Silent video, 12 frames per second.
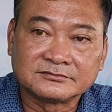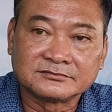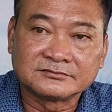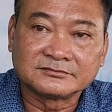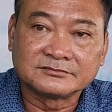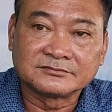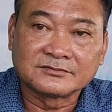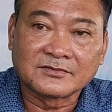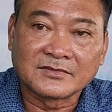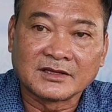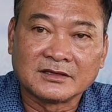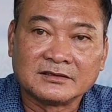đi suốt anh
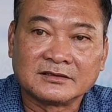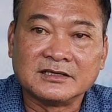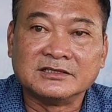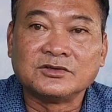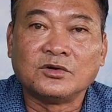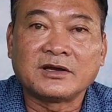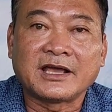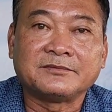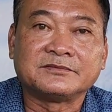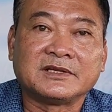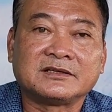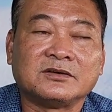ha đi suốt
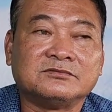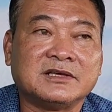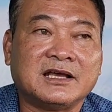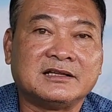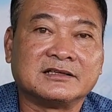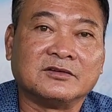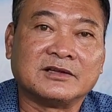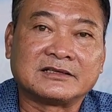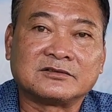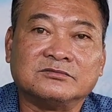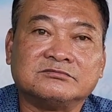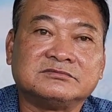em nói chung ra còn
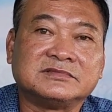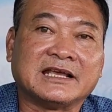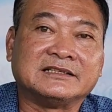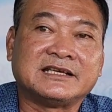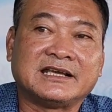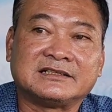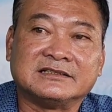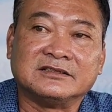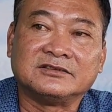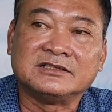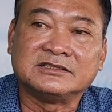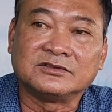anh cũng chạy xe thì
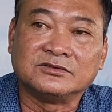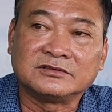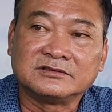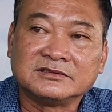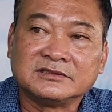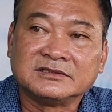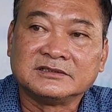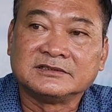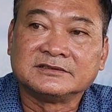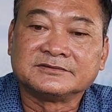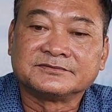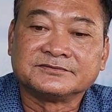nó đi suốt
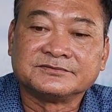ừ